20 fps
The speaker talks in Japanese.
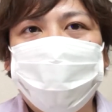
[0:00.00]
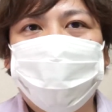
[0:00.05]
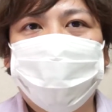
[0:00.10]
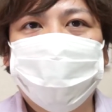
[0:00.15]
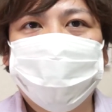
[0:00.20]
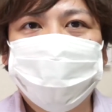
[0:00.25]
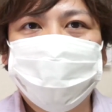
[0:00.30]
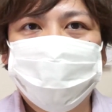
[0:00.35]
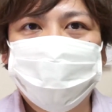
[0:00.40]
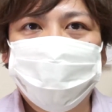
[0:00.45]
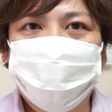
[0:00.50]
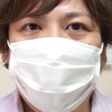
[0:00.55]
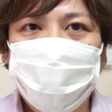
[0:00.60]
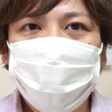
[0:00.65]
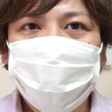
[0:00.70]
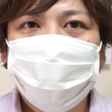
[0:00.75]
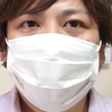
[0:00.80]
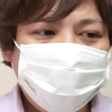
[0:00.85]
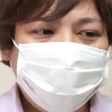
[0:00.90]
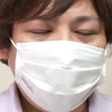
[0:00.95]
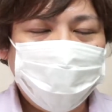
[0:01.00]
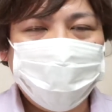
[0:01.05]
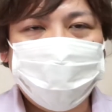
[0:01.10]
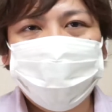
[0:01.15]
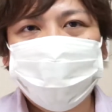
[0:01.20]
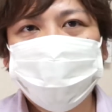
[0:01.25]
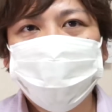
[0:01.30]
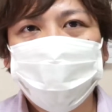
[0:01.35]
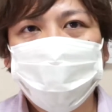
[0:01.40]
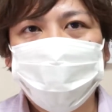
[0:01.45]
いんですよね
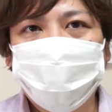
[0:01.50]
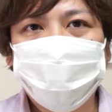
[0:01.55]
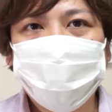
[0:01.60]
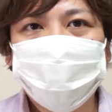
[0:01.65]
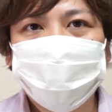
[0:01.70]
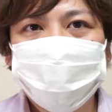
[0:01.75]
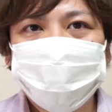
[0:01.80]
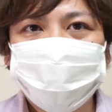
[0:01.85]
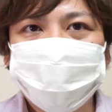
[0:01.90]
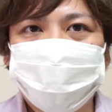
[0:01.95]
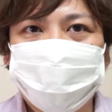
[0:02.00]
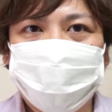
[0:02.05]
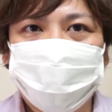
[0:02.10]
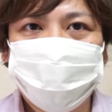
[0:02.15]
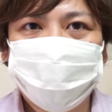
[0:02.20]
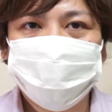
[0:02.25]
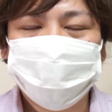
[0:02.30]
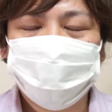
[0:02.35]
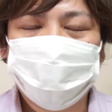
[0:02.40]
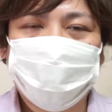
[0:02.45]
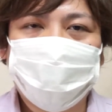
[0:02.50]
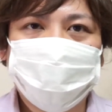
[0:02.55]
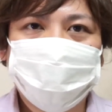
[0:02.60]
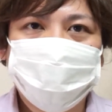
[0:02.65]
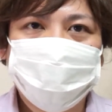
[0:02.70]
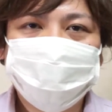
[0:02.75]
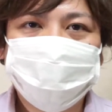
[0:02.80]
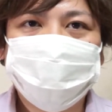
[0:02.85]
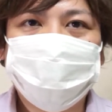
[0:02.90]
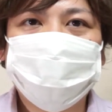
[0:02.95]
液晶がぼやけるっていうか
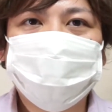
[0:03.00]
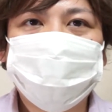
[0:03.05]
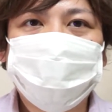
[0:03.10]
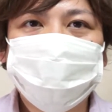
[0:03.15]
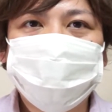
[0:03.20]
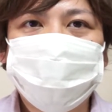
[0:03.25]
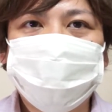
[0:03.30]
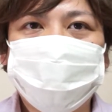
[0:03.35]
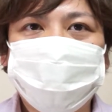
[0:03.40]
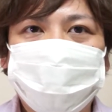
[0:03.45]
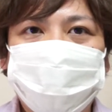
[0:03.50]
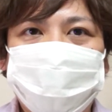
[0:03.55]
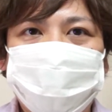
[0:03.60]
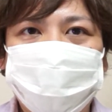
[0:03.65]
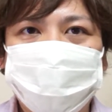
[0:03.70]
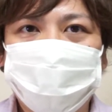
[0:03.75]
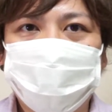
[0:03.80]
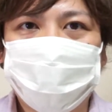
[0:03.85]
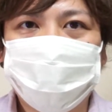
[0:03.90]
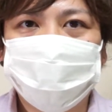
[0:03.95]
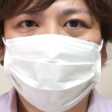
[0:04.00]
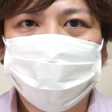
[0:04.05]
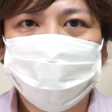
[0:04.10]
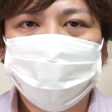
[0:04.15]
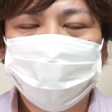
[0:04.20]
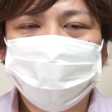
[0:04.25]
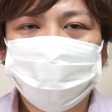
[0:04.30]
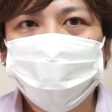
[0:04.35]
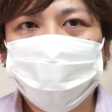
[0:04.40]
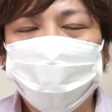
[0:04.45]
暗くなっちゃうっていうか
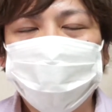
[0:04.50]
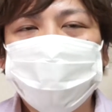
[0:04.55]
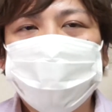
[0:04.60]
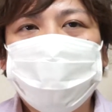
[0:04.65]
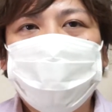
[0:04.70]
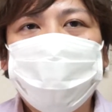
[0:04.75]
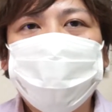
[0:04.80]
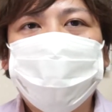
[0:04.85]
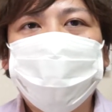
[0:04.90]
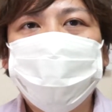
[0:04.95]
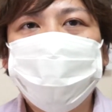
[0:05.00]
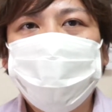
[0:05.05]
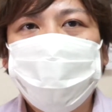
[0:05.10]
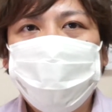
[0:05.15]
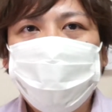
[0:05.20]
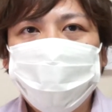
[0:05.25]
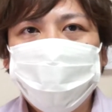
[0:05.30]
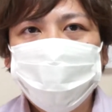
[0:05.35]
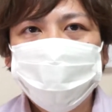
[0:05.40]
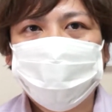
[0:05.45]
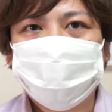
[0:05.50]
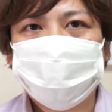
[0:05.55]
持ち運びも